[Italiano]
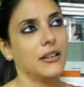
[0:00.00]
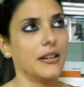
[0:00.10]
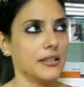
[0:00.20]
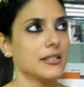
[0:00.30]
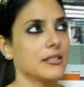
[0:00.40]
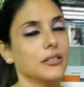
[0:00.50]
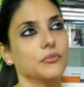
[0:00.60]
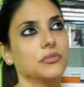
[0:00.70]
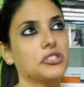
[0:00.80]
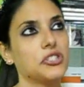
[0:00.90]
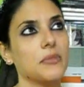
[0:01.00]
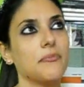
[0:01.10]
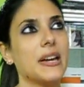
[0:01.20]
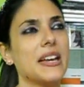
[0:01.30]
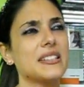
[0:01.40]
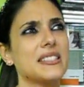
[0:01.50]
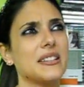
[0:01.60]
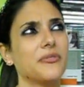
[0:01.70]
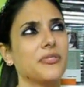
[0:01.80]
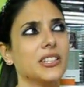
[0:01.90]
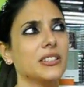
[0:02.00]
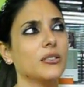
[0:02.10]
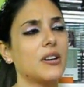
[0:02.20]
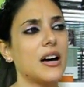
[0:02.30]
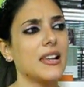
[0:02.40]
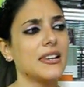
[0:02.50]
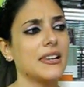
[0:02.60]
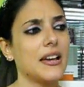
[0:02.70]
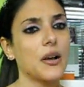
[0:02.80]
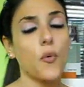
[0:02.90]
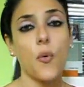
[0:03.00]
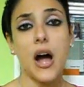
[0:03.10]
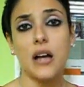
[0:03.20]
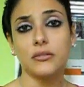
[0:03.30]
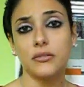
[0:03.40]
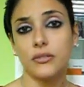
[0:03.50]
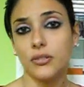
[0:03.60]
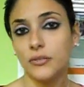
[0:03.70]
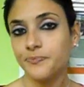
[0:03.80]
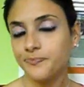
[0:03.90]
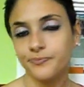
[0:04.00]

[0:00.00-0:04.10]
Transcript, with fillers: eh, sì 11 e mezza fino alle 4